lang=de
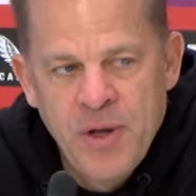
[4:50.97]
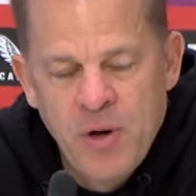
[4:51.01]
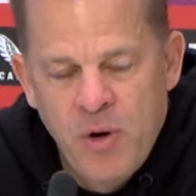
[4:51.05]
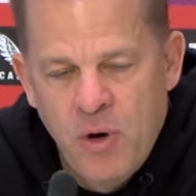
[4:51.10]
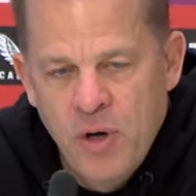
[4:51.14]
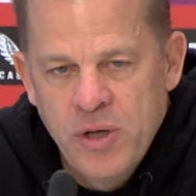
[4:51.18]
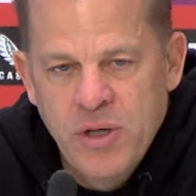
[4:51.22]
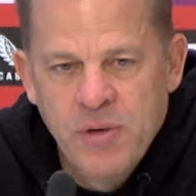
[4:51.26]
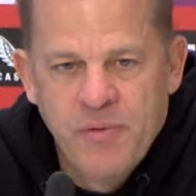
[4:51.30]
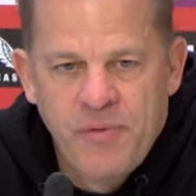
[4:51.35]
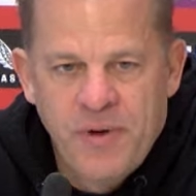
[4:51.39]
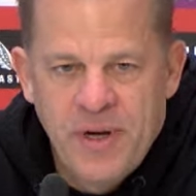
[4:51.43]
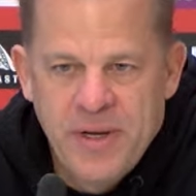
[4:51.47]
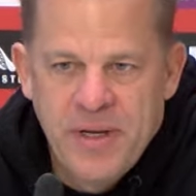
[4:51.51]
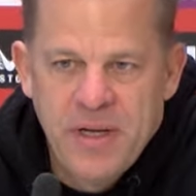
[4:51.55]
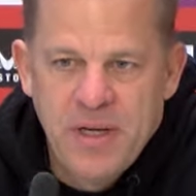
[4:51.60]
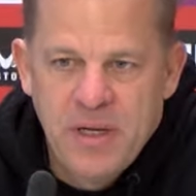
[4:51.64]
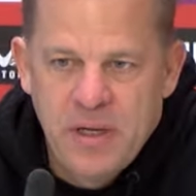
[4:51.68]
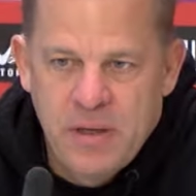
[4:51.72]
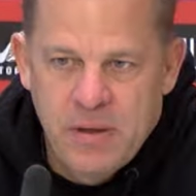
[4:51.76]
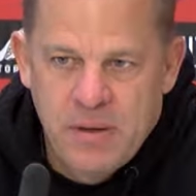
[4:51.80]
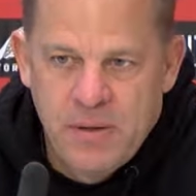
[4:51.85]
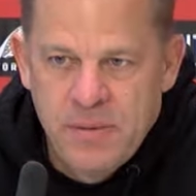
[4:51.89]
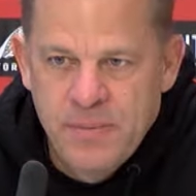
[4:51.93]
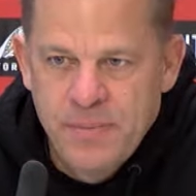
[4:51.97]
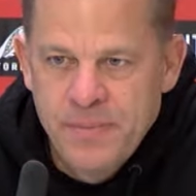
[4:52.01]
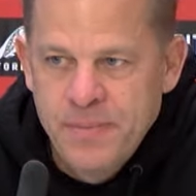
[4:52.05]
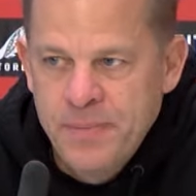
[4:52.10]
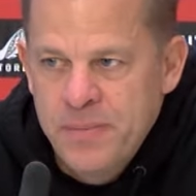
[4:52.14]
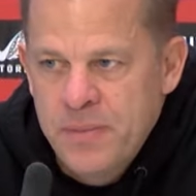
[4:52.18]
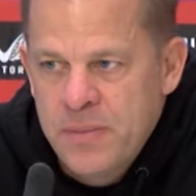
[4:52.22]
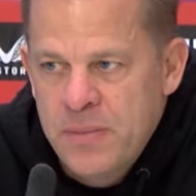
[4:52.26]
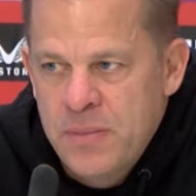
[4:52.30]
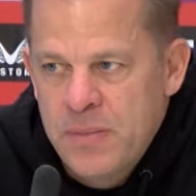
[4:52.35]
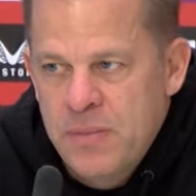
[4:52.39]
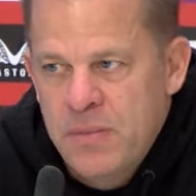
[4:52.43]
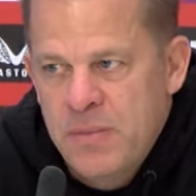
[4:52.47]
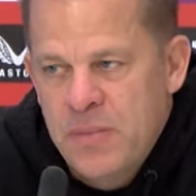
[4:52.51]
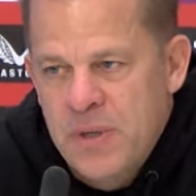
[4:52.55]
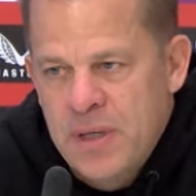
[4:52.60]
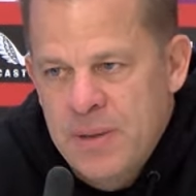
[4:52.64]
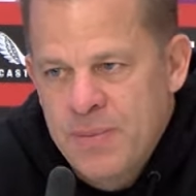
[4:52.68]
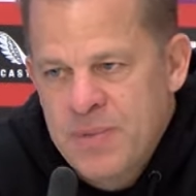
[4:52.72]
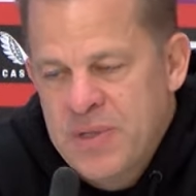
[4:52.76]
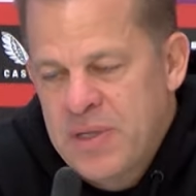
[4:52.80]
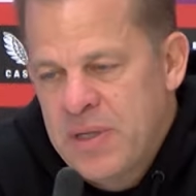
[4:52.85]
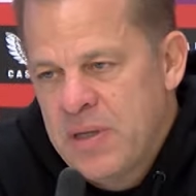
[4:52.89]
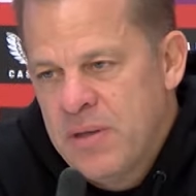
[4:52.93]
Heute fand ich, ähm,
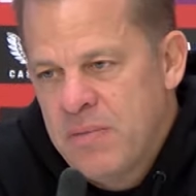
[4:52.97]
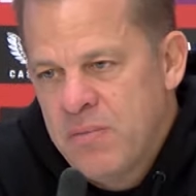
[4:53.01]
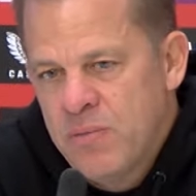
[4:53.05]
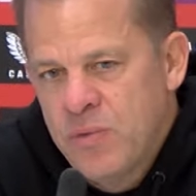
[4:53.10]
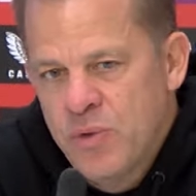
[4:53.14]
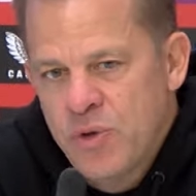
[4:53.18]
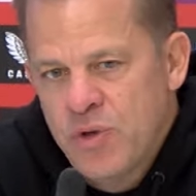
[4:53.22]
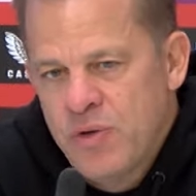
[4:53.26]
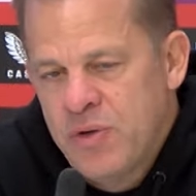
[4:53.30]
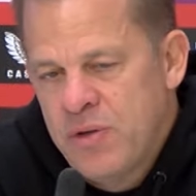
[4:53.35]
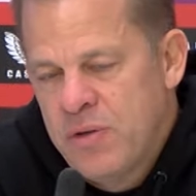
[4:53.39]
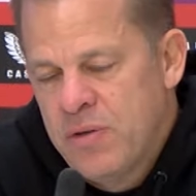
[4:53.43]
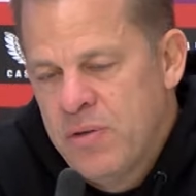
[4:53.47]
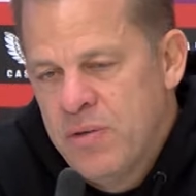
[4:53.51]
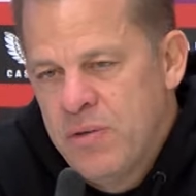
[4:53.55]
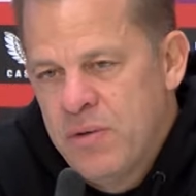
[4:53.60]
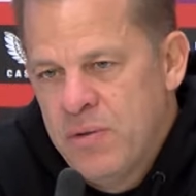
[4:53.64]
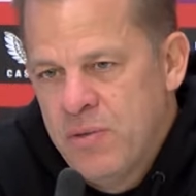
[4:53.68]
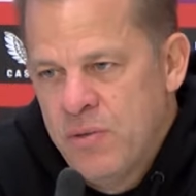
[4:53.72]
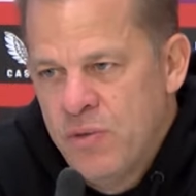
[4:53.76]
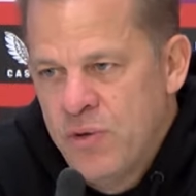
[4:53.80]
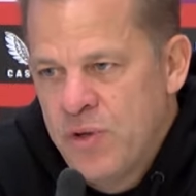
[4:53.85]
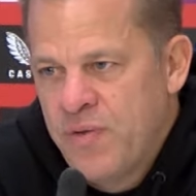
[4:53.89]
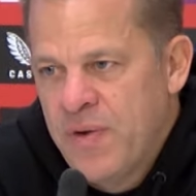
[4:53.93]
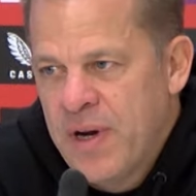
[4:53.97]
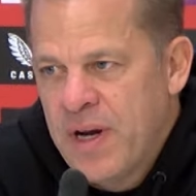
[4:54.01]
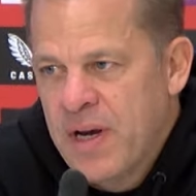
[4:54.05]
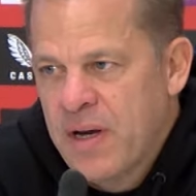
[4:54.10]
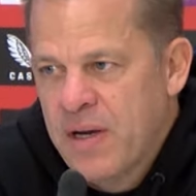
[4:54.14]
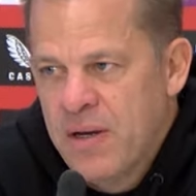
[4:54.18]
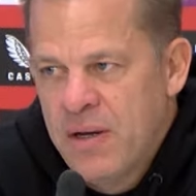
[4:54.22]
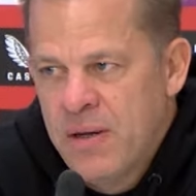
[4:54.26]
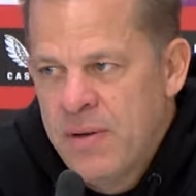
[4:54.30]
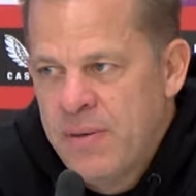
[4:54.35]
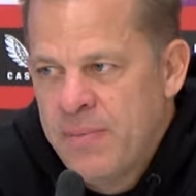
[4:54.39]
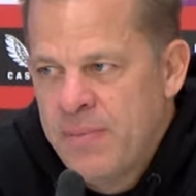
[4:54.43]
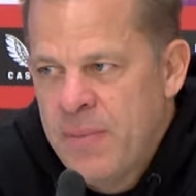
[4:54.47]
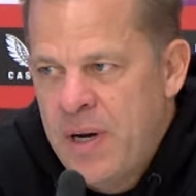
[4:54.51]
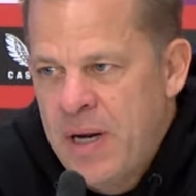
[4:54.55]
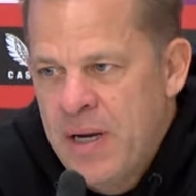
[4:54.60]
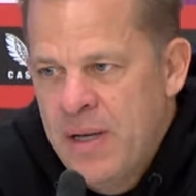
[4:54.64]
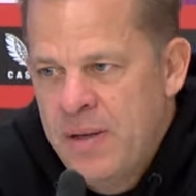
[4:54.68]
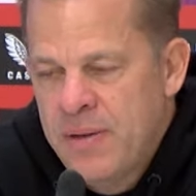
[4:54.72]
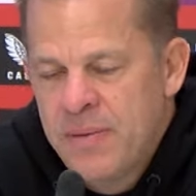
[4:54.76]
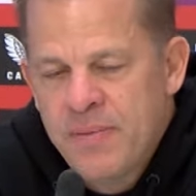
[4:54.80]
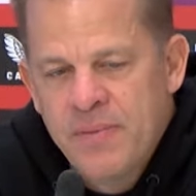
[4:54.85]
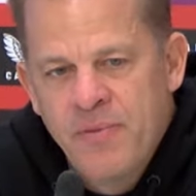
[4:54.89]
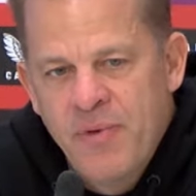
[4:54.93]
haben sie durch, durchweg äh,
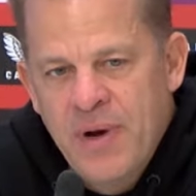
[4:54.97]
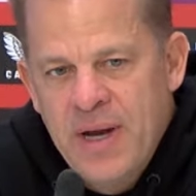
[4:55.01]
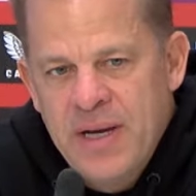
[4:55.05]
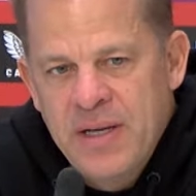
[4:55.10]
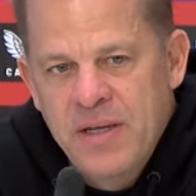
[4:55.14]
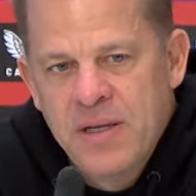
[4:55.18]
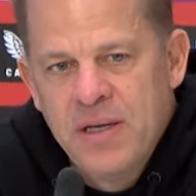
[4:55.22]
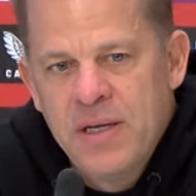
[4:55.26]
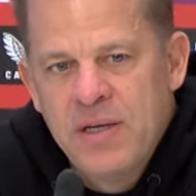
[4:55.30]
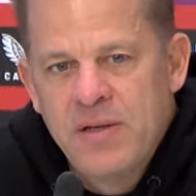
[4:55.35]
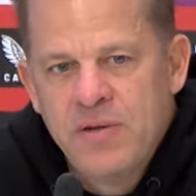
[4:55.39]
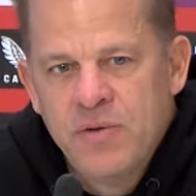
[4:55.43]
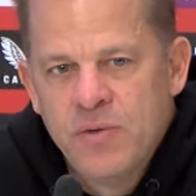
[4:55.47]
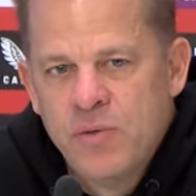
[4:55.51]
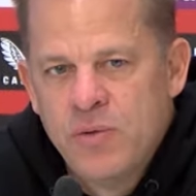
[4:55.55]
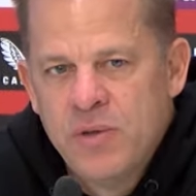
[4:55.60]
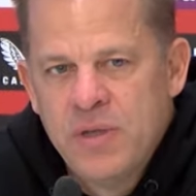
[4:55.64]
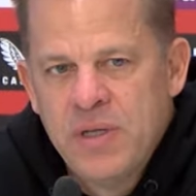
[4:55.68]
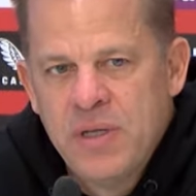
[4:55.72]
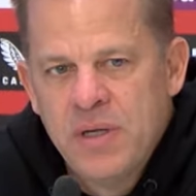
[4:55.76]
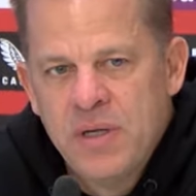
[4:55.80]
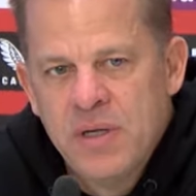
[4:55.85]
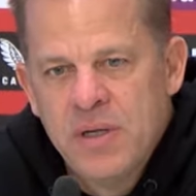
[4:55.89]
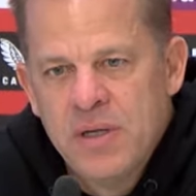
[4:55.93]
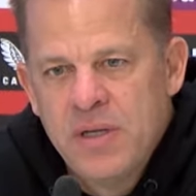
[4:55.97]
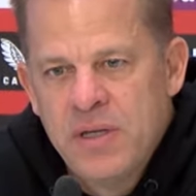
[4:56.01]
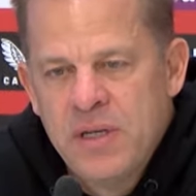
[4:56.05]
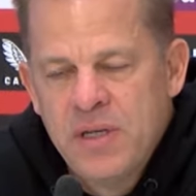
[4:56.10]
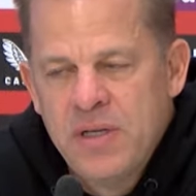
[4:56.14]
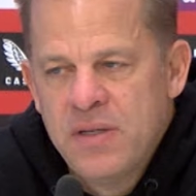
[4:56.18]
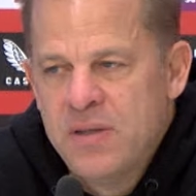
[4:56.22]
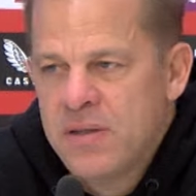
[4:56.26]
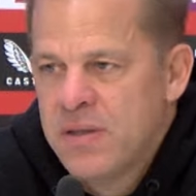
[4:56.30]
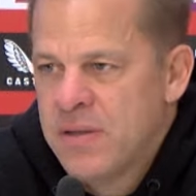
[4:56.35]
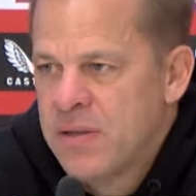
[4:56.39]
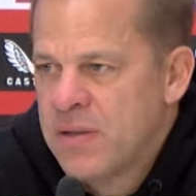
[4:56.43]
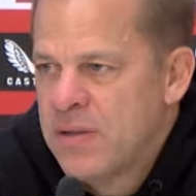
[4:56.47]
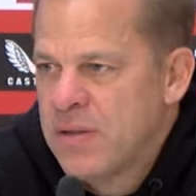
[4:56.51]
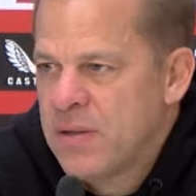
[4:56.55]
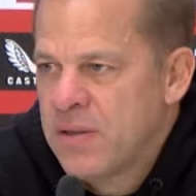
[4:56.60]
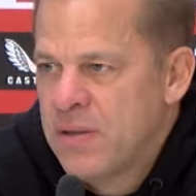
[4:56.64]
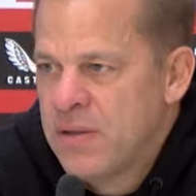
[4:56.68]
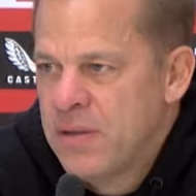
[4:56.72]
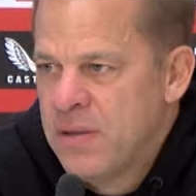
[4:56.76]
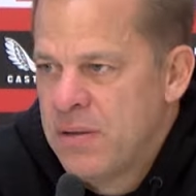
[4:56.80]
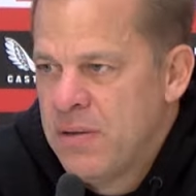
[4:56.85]
alle vielleicht nicht so die, dieses,